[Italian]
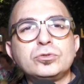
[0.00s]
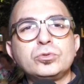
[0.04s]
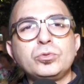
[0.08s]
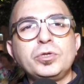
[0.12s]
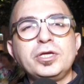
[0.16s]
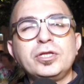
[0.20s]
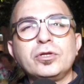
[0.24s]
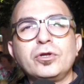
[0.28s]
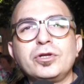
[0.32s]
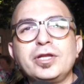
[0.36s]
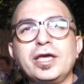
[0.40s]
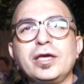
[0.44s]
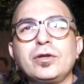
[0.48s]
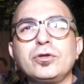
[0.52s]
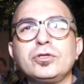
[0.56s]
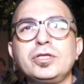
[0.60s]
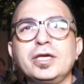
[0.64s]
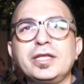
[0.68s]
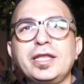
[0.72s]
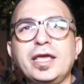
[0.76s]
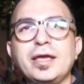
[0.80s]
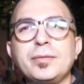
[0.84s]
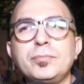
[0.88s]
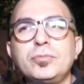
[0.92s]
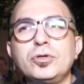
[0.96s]
suino nero
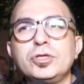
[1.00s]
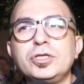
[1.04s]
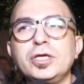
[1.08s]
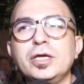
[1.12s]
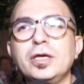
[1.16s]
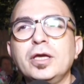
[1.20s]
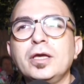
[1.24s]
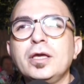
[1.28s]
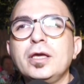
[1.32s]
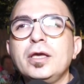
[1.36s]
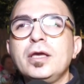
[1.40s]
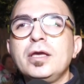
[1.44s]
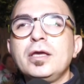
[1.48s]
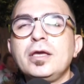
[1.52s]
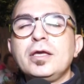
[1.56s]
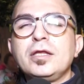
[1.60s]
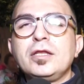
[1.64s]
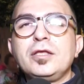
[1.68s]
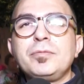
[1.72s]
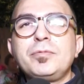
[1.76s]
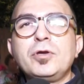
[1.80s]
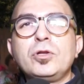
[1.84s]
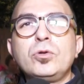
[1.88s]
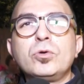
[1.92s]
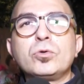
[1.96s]
dei nebrodi
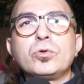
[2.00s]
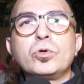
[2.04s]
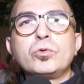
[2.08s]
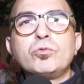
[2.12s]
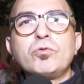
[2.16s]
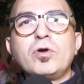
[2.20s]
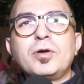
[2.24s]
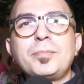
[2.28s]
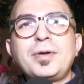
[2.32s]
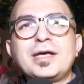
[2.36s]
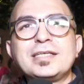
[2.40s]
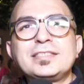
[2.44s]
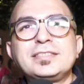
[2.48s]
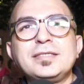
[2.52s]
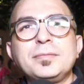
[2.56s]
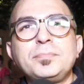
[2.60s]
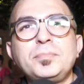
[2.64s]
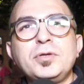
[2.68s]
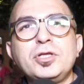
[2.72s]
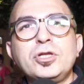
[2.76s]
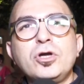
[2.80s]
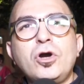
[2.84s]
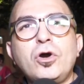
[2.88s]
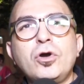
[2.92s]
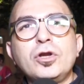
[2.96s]
ripieno con uva pasta e
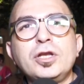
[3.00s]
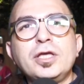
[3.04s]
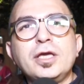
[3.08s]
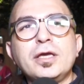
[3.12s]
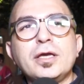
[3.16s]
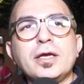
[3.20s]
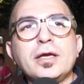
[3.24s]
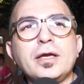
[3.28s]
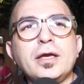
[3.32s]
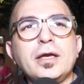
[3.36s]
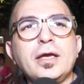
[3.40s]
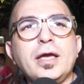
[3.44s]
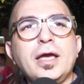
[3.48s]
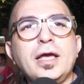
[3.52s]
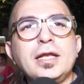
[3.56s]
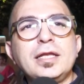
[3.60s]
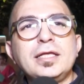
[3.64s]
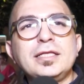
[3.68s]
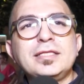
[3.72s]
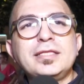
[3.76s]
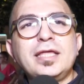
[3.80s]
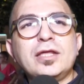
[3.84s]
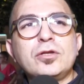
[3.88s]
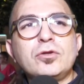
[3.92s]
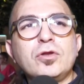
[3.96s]
pinoli
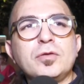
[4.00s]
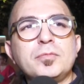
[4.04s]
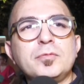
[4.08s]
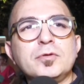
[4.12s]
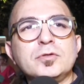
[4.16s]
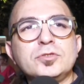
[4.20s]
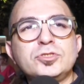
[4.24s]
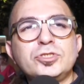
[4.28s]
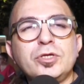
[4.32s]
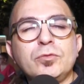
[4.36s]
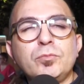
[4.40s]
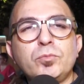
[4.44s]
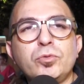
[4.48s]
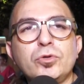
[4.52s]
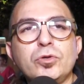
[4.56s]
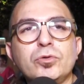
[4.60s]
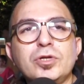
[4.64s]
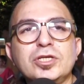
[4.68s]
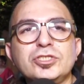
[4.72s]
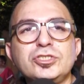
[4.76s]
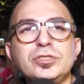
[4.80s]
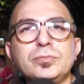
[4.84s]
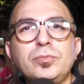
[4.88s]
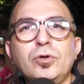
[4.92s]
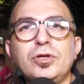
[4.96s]
all'interno c'è pure
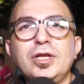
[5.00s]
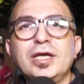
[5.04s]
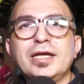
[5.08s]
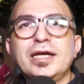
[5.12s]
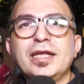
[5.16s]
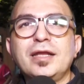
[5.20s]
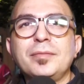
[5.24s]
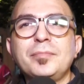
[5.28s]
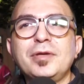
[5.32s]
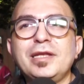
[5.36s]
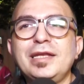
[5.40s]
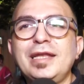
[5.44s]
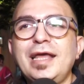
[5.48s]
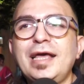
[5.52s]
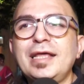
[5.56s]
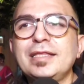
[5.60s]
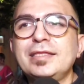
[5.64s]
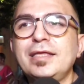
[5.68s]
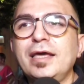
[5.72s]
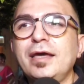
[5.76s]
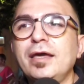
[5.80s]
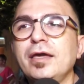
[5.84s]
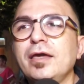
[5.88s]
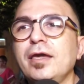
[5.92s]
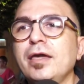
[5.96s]
una cipolla
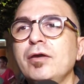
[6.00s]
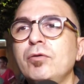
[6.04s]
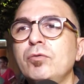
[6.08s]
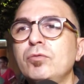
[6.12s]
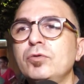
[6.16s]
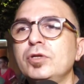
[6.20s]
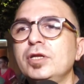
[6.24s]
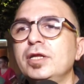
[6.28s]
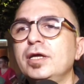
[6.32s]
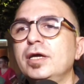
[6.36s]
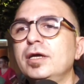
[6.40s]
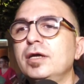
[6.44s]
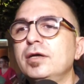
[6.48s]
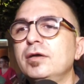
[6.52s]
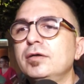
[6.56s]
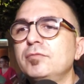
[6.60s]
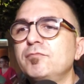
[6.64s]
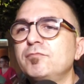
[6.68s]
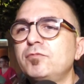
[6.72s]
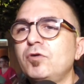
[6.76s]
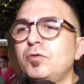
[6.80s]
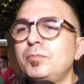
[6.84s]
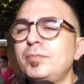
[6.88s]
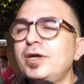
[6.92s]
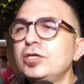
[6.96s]
caramellata e un, eh,
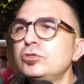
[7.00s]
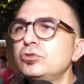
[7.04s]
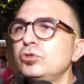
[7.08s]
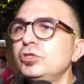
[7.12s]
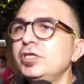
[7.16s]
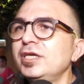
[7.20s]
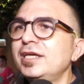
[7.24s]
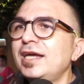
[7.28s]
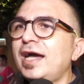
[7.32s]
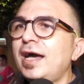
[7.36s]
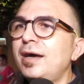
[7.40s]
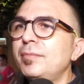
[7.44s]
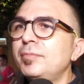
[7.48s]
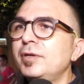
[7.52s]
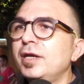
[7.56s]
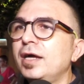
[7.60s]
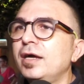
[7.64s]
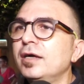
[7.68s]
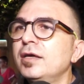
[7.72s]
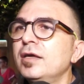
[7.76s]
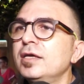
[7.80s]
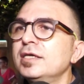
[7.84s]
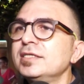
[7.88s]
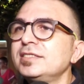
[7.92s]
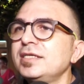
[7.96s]
un formaggio di
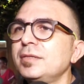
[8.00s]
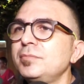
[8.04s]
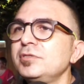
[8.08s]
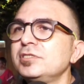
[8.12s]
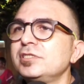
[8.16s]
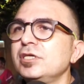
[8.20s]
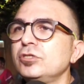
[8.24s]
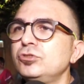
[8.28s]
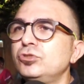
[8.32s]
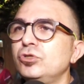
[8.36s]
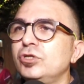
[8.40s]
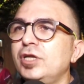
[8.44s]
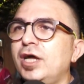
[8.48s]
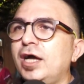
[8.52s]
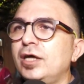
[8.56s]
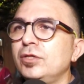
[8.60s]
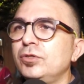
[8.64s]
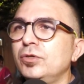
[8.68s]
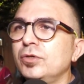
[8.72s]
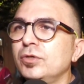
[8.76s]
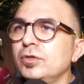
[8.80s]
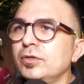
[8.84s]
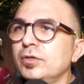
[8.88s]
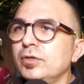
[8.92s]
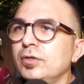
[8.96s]
capra
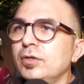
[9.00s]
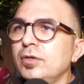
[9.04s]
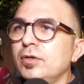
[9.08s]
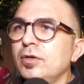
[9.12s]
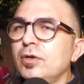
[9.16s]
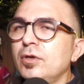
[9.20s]
semistagionato.